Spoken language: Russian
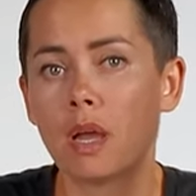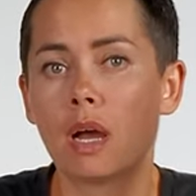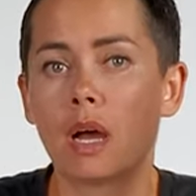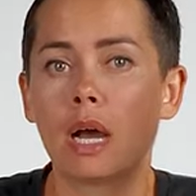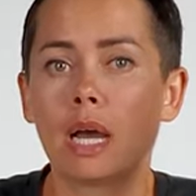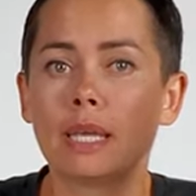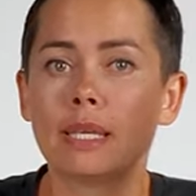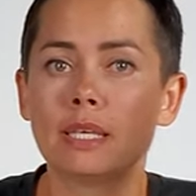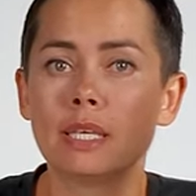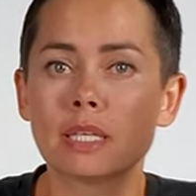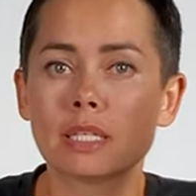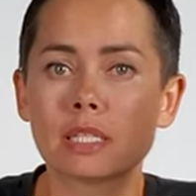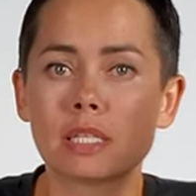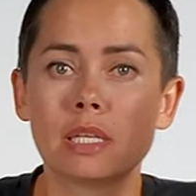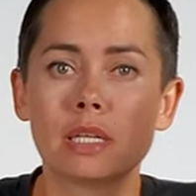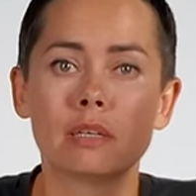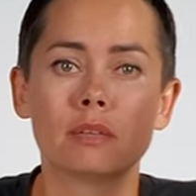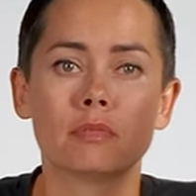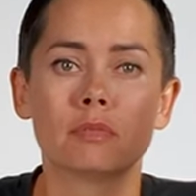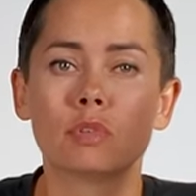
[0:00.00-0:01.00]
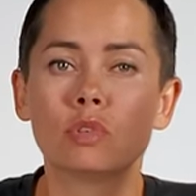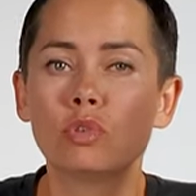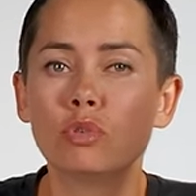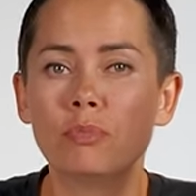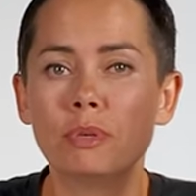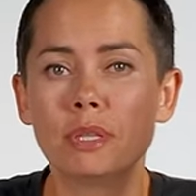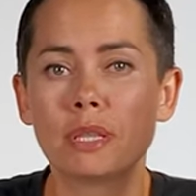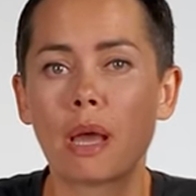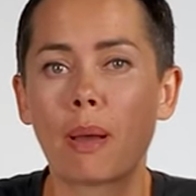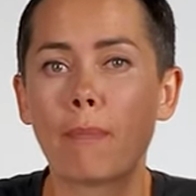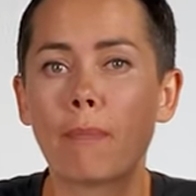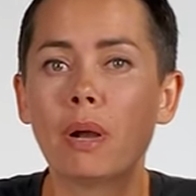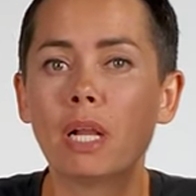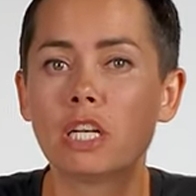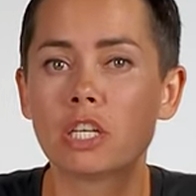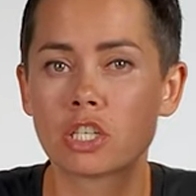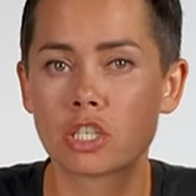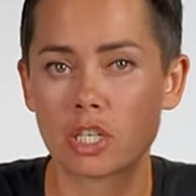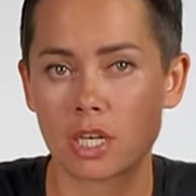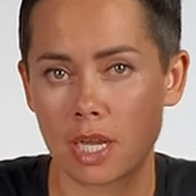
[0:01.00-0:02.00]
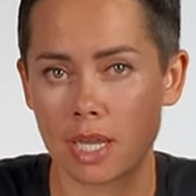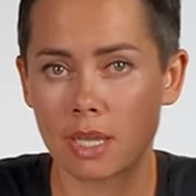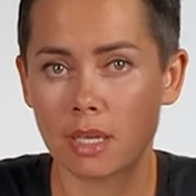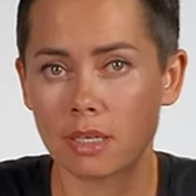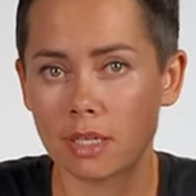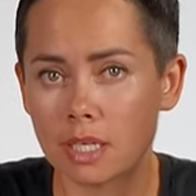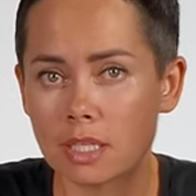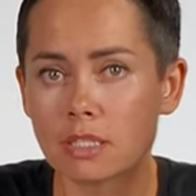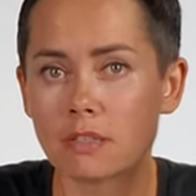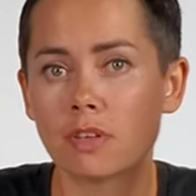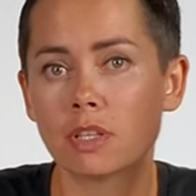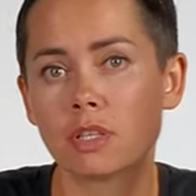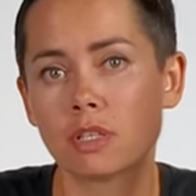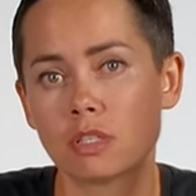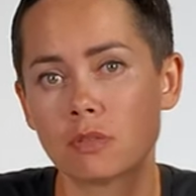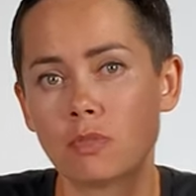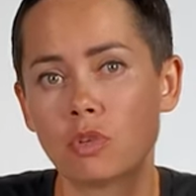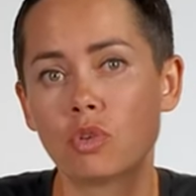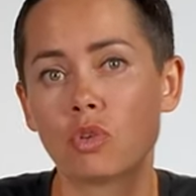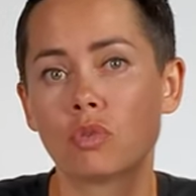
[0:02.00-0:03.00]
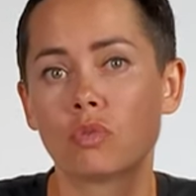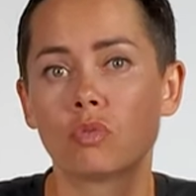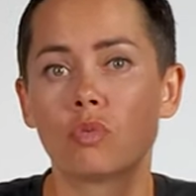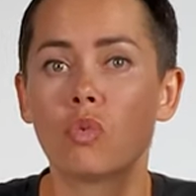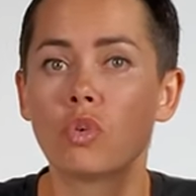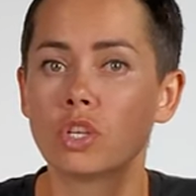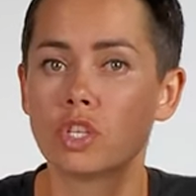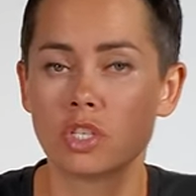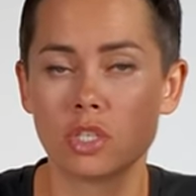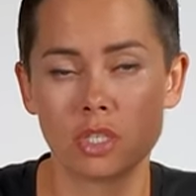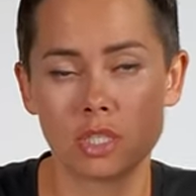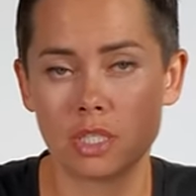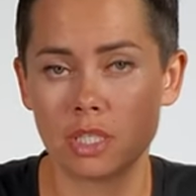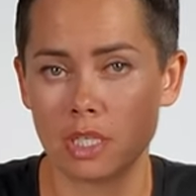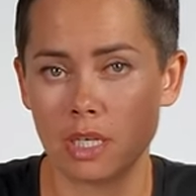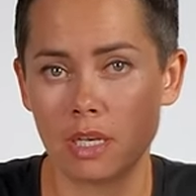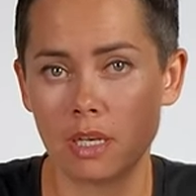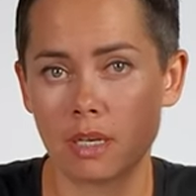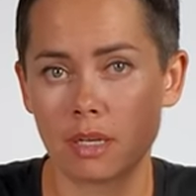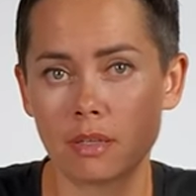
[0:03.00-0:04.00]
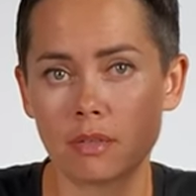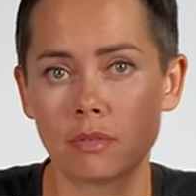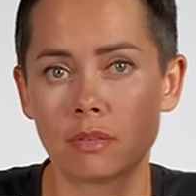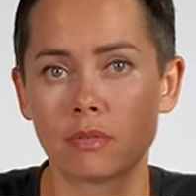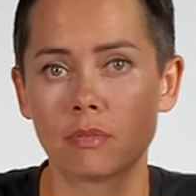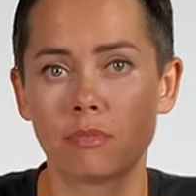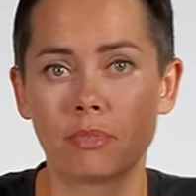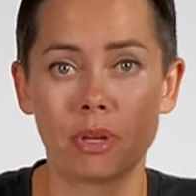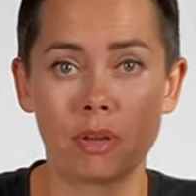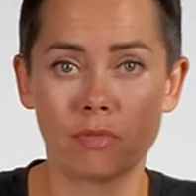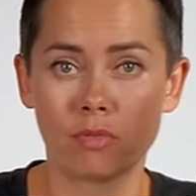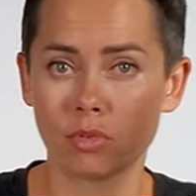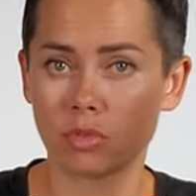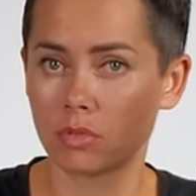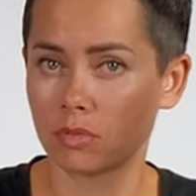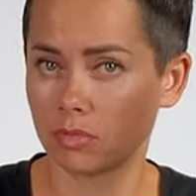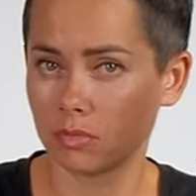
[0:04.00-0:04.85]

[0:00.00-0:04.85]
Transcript: А если глубина большая и цвет изменен очень сильно, прям вот